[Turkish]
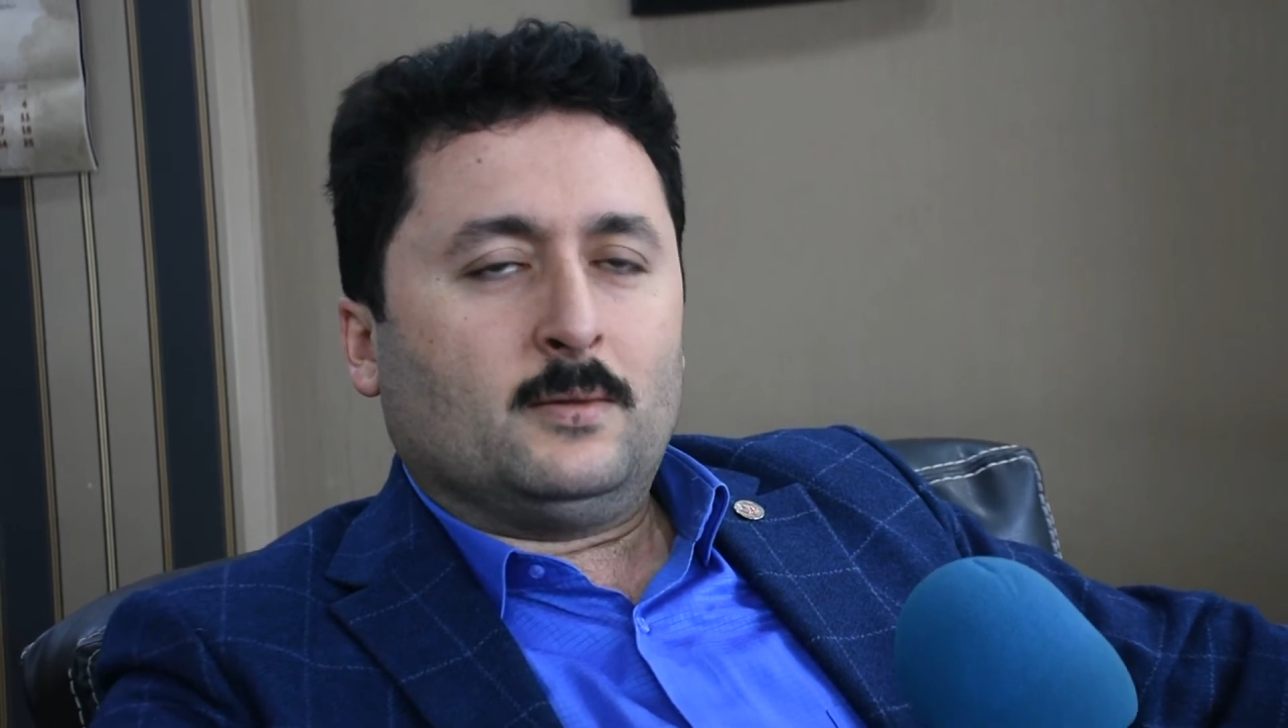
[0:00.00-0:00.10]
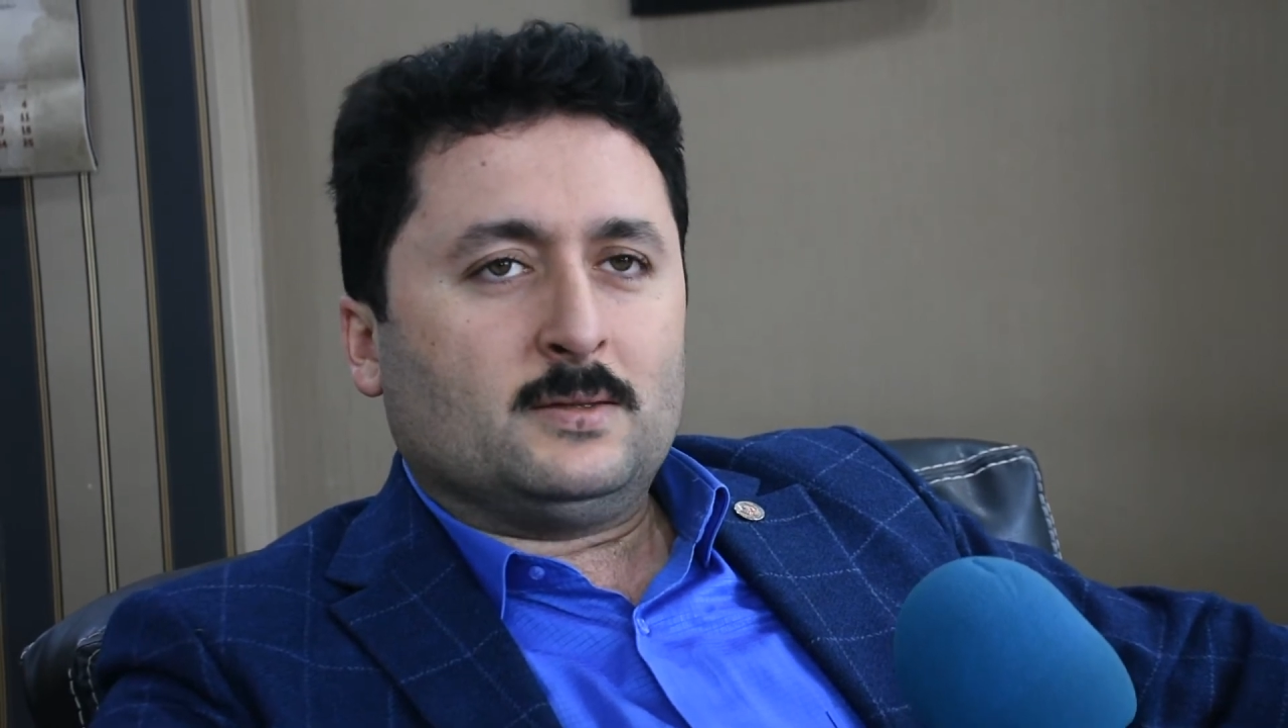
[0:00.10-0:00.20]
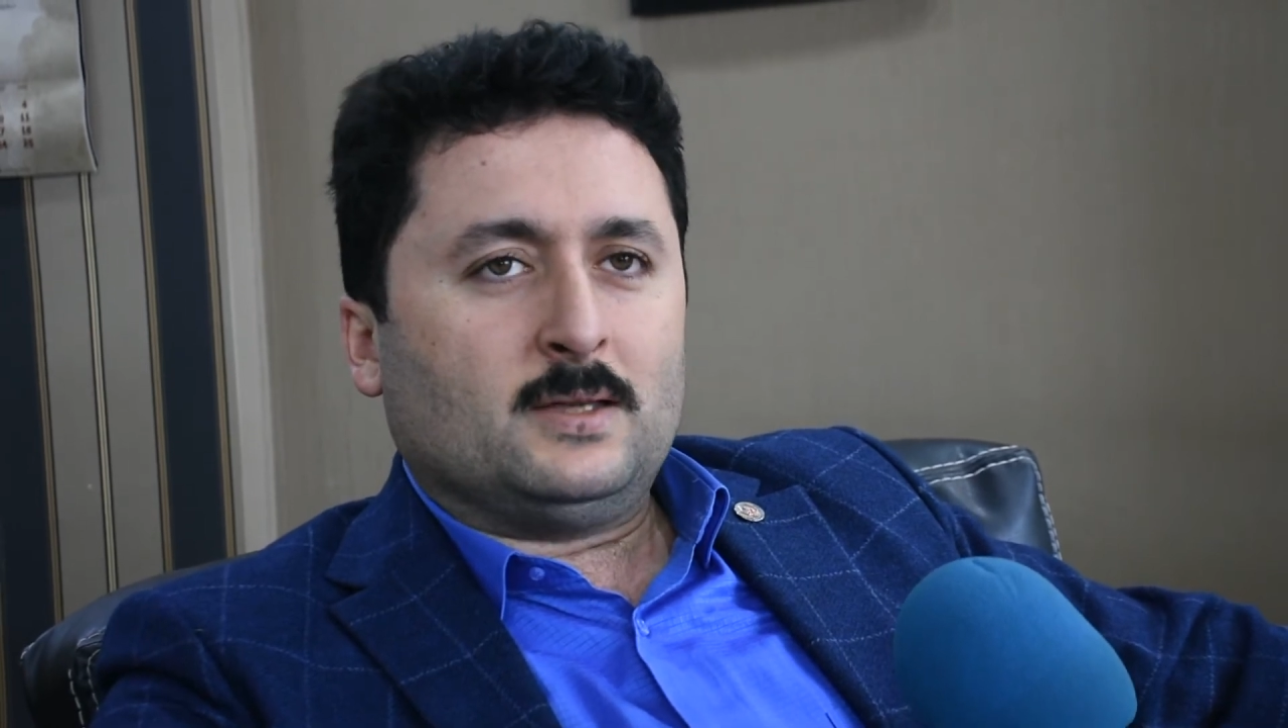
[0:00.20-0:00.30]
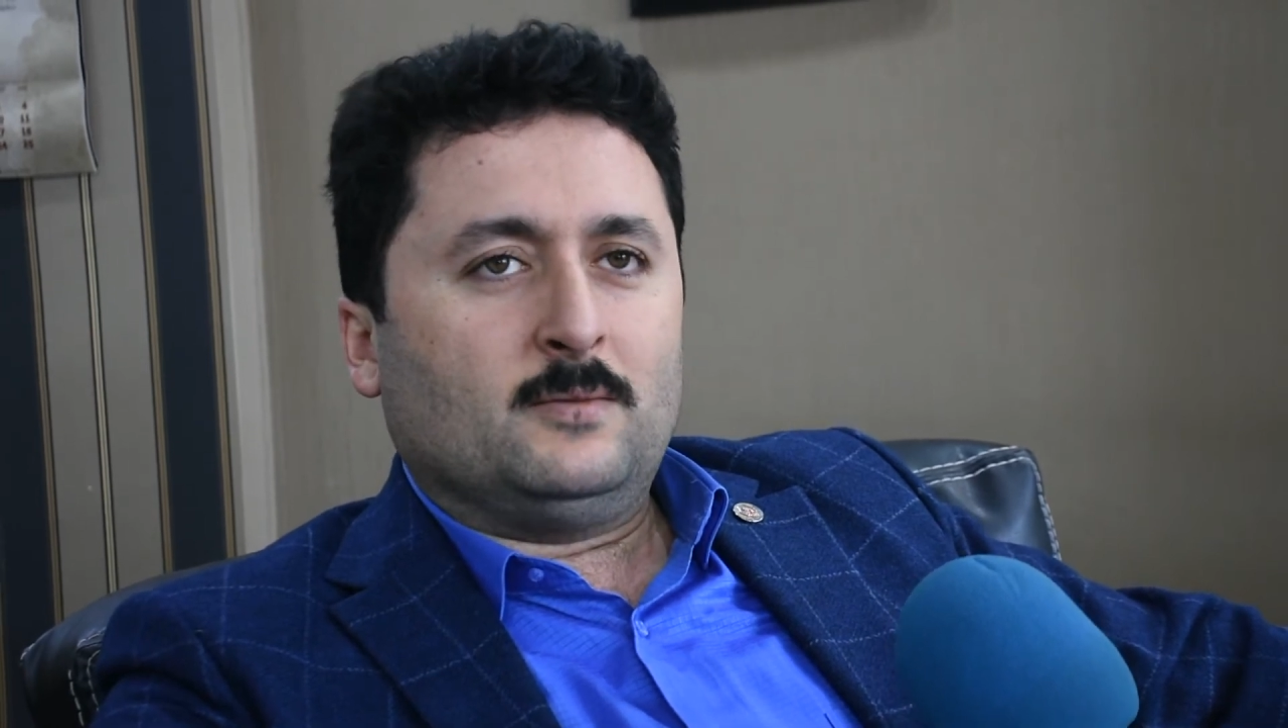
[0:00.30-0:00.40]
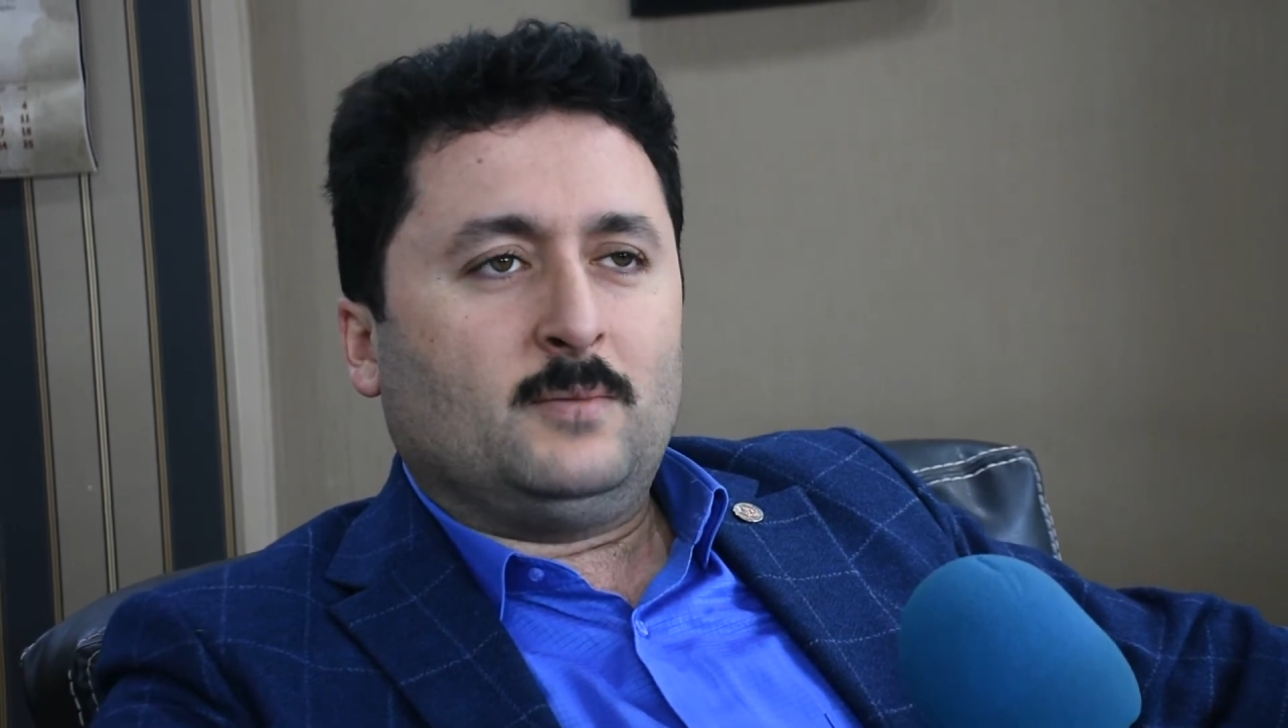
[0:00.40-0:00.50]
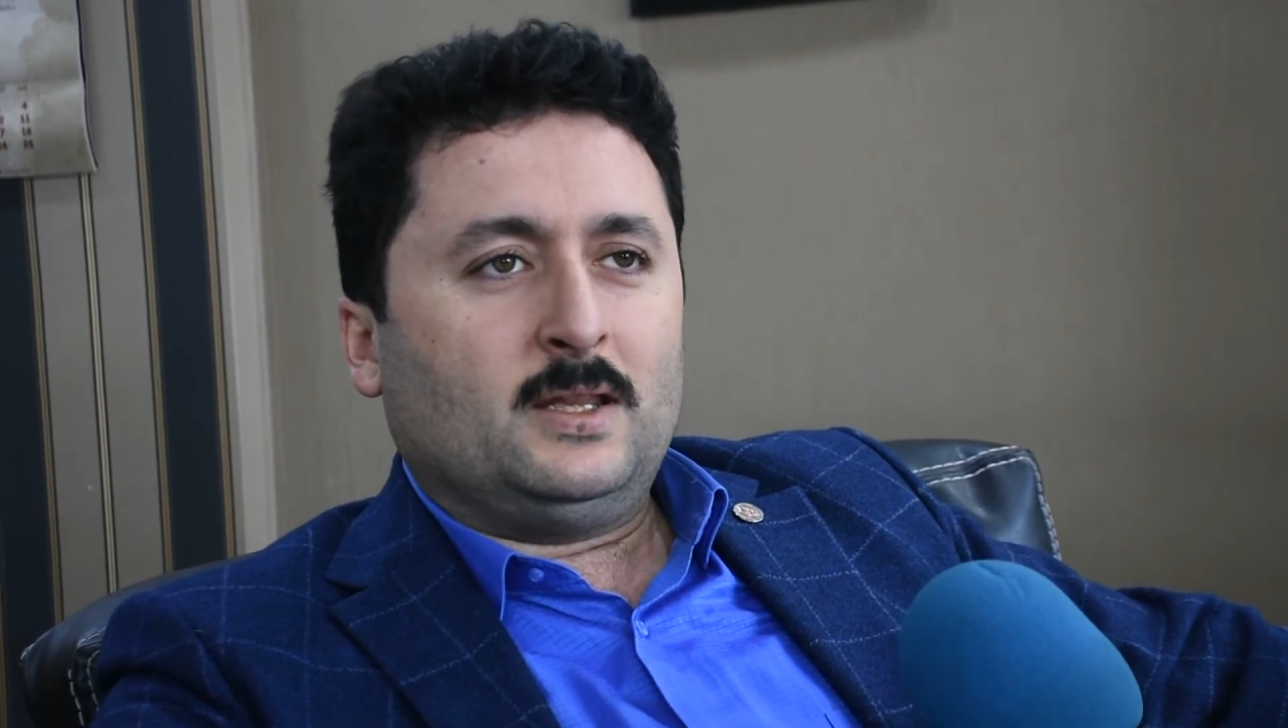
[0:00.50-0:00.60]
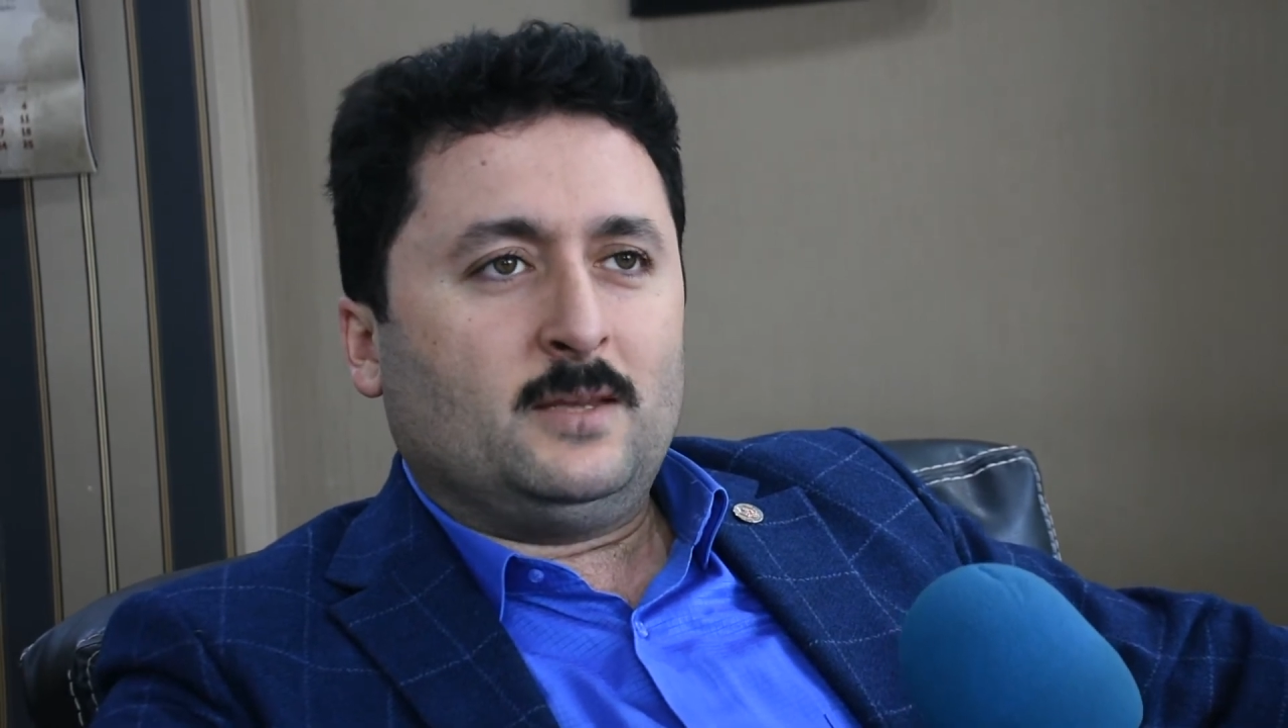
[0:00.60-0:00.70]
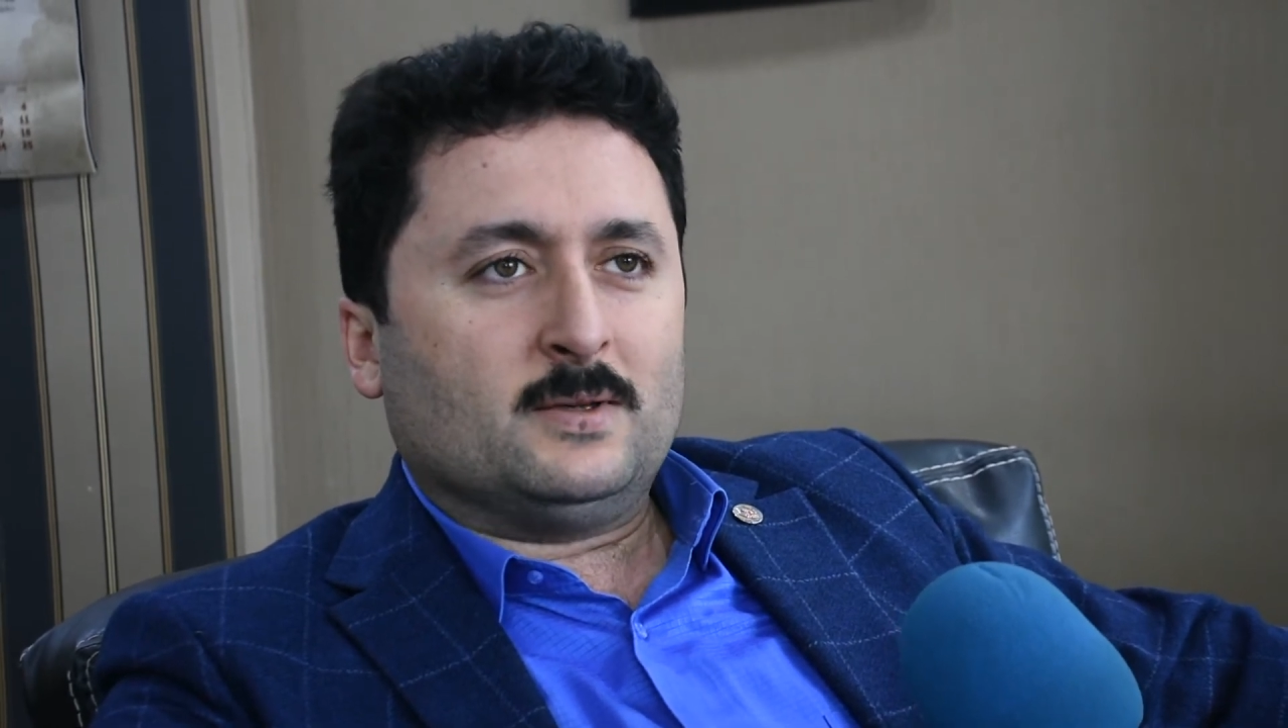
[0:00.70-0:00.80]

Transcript: Sayın Belediye